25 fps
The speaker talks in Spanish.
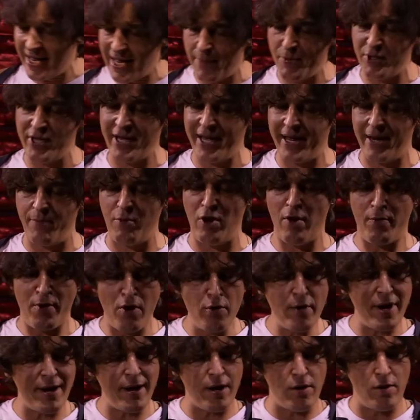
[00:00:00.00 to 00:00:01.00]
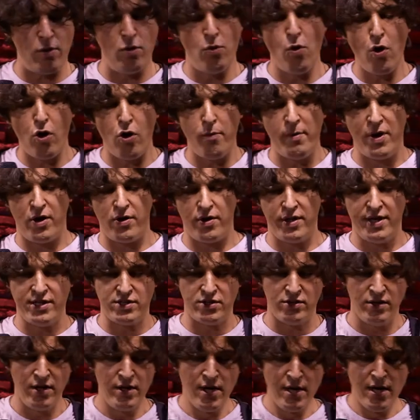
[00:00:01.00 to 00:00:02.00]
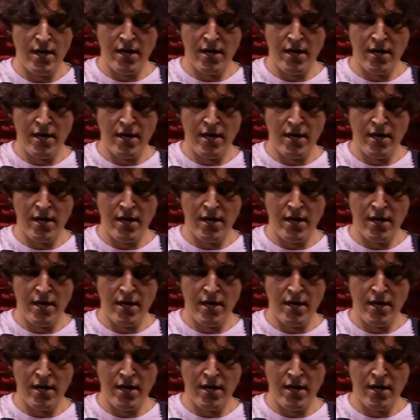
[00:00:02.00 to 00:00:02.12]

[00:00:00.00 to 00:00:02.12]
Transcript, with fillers: hay que proteger, bueno, pero luego mejor de eso.